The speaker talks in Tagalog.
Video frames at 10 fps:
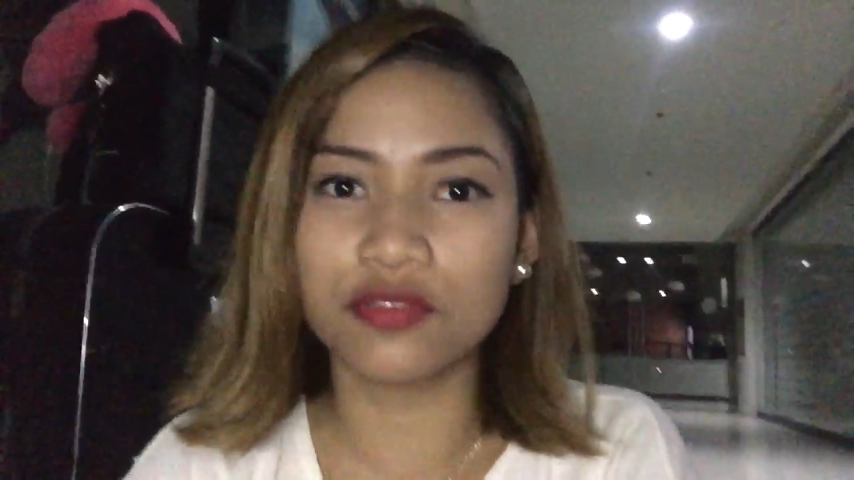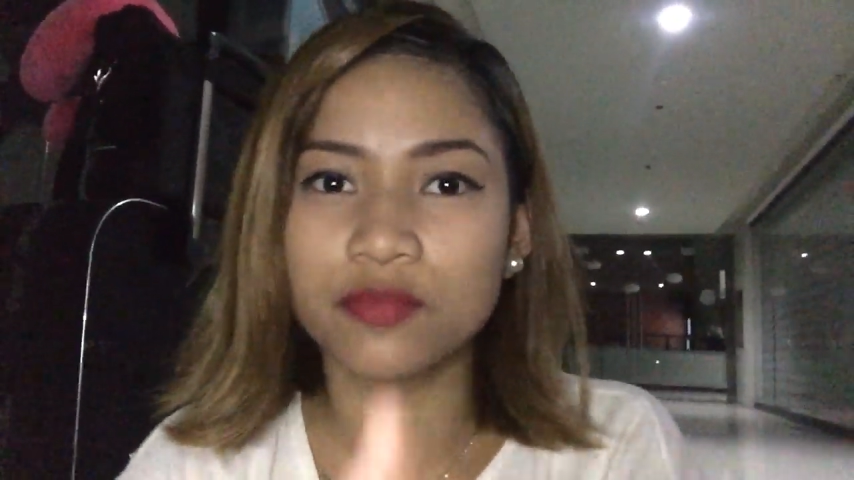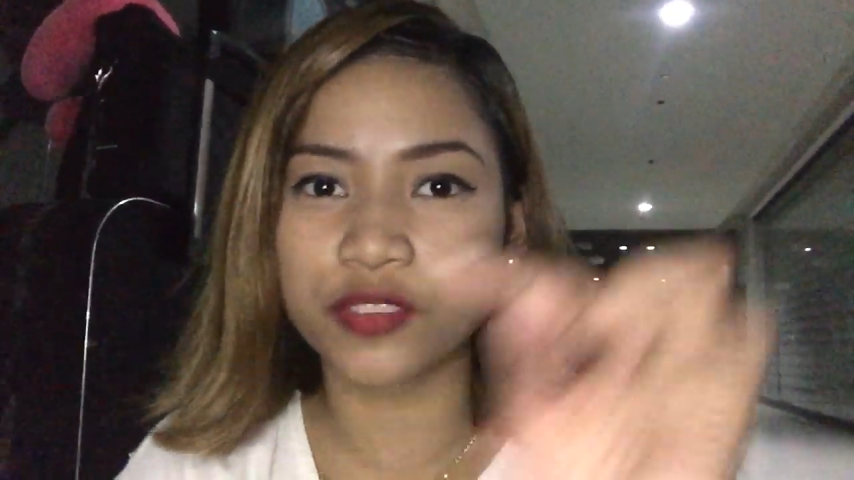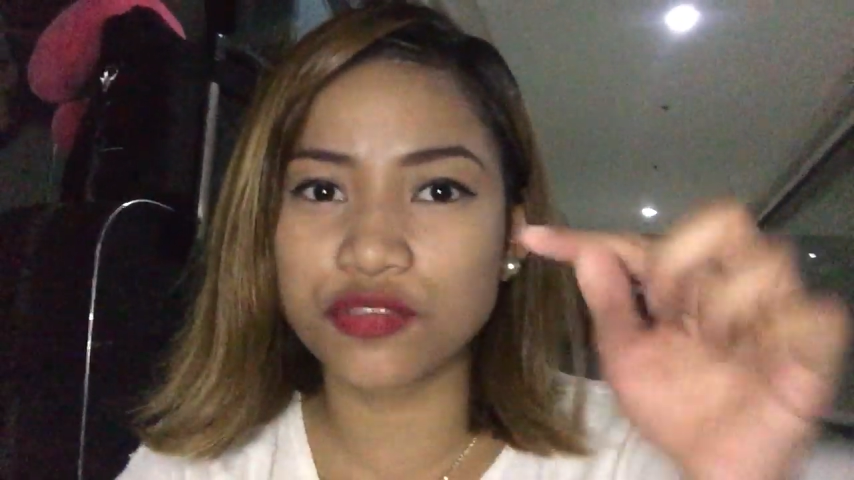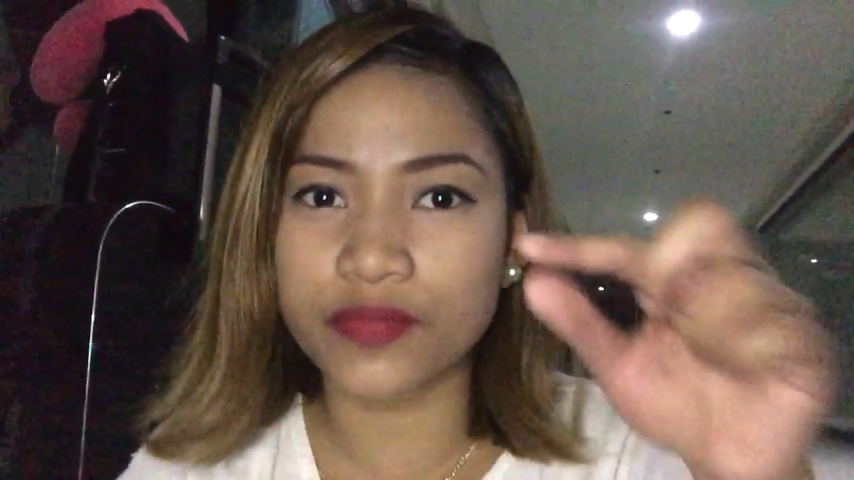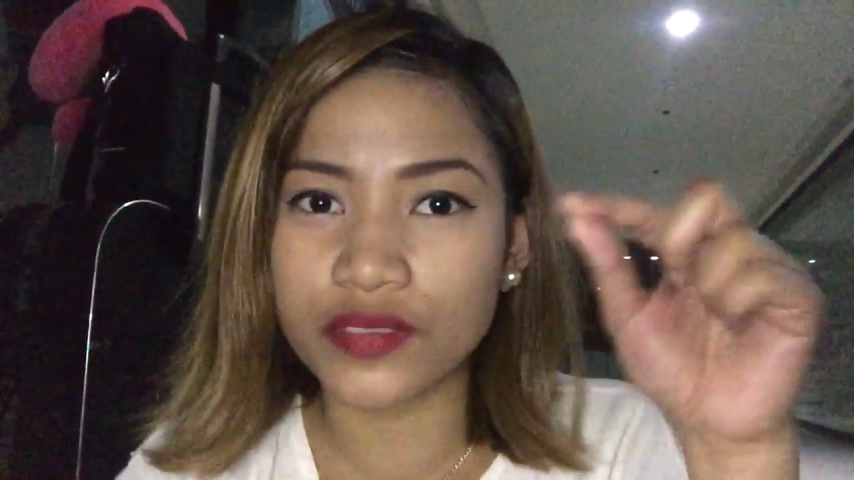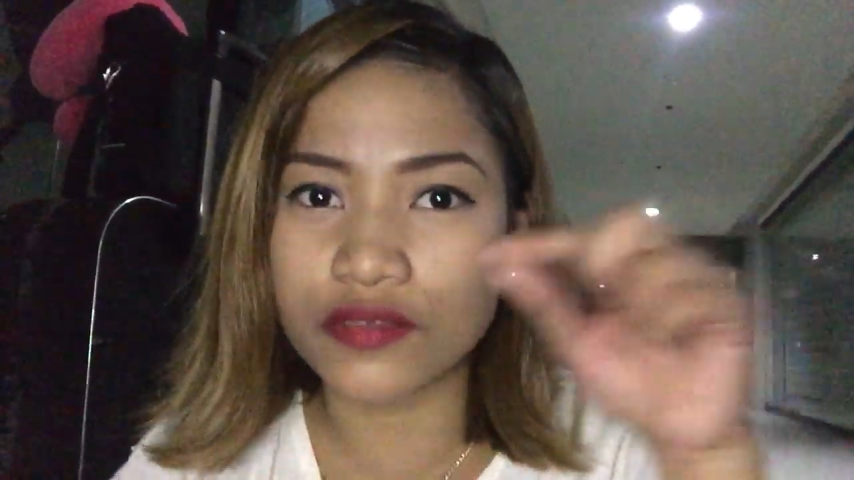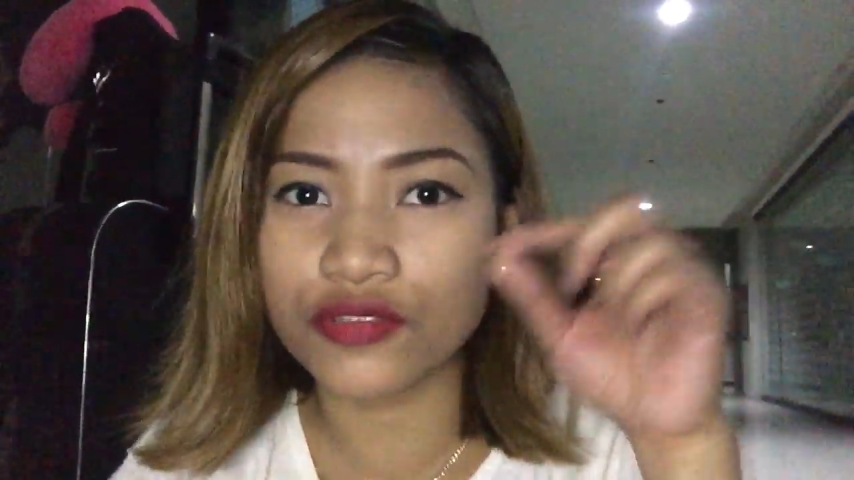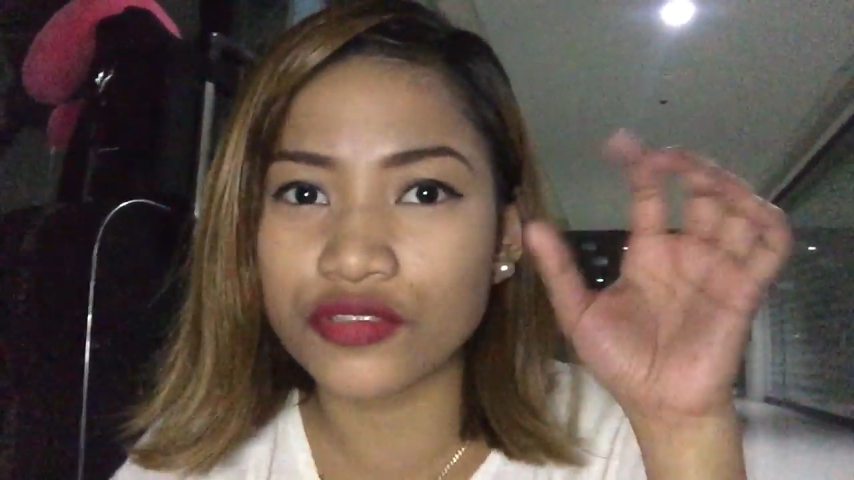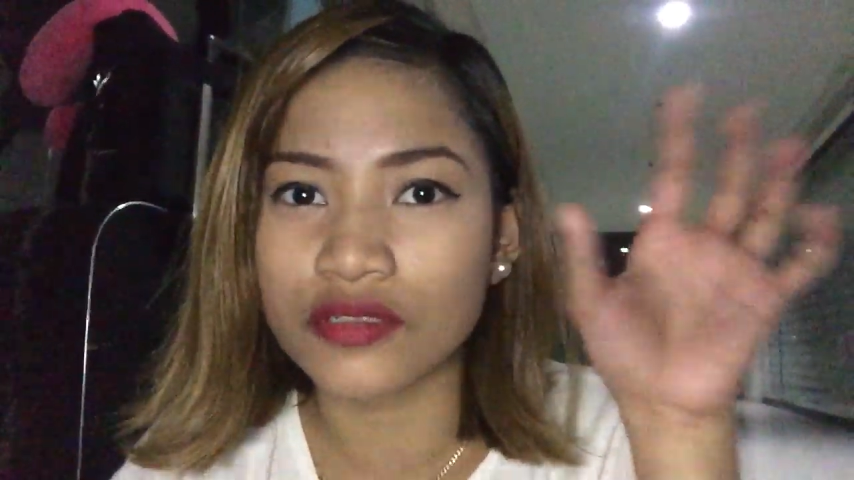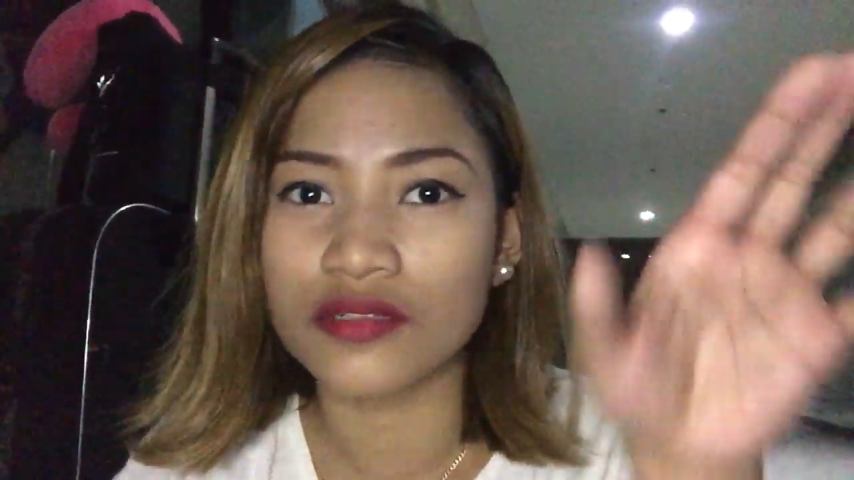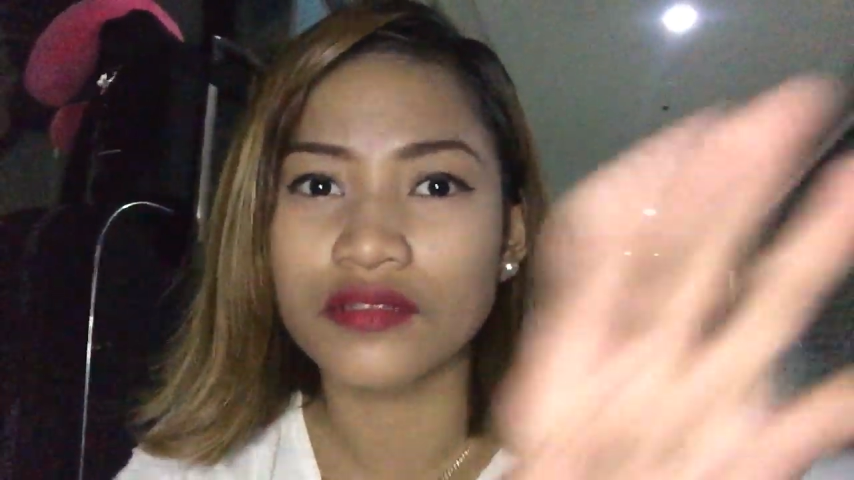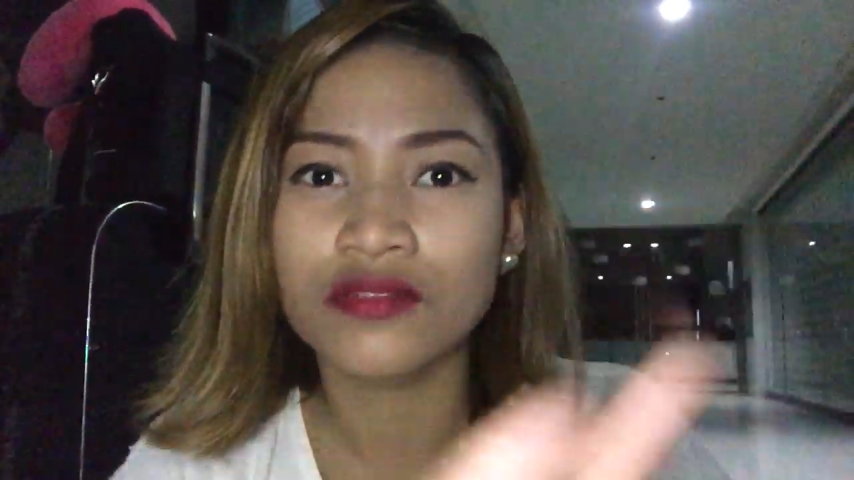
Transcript: ko, medyo may ano siya.